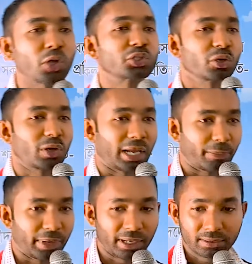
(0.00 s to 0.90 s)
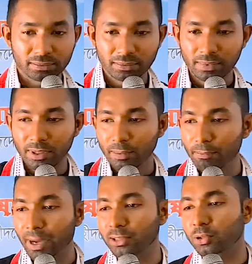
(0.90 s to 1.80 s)
দর্শনও লাগবে
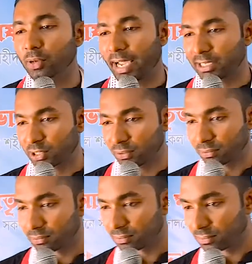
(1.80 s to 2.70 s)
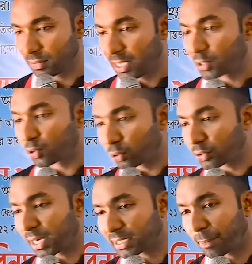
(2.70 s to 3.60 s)
মাত্র একজন
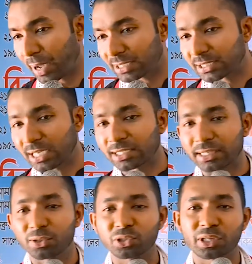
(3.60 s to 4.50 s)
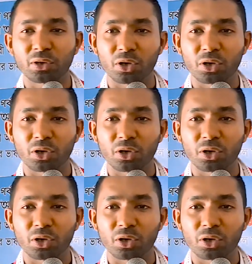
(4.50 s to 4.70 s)
ছোট্ট একটা বাচ্চার সাথেও যদি